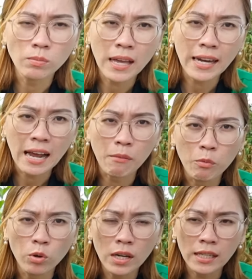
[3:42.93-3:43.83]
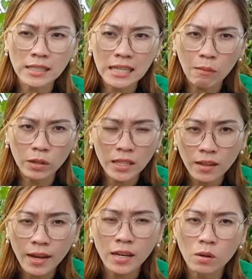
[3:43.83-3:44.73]
chúng ta nào mà muốn trồng kinh
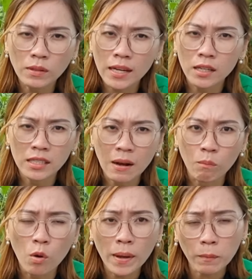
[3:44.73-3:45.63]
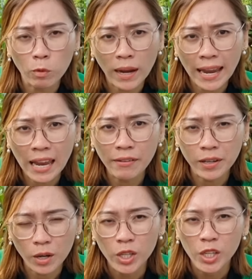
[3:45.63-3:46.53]
tế thì chúng ta nên trồng 4 mét một cây ha bà
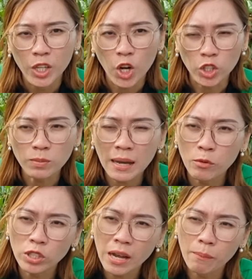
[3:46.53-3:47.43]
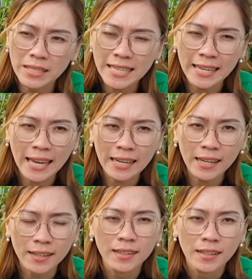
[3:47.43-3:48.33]
con. Còn chúng ta muốn trồng mà xen canh
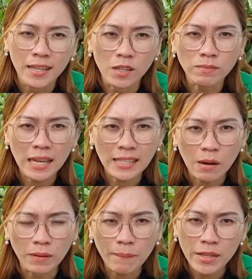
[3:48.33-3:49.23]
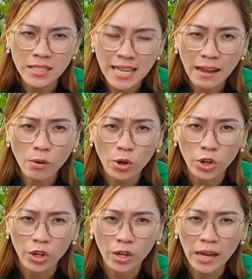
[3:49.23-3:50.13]
thì chúng ta trồng 5 x 6
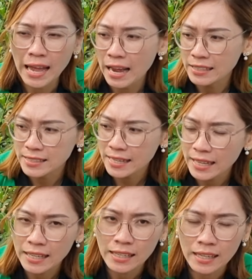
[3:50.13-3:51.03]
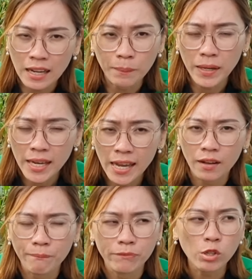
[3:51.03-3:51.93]
là xen canh hợp lý ha.
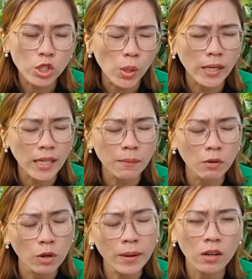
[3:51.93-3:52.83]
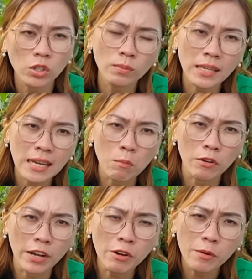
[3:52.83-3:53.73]
Vú sữa hoàng kim thì quý bà con chúng ta trồng là
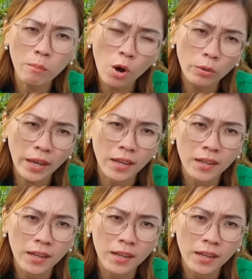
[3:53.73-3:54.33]
phải lên mô nha.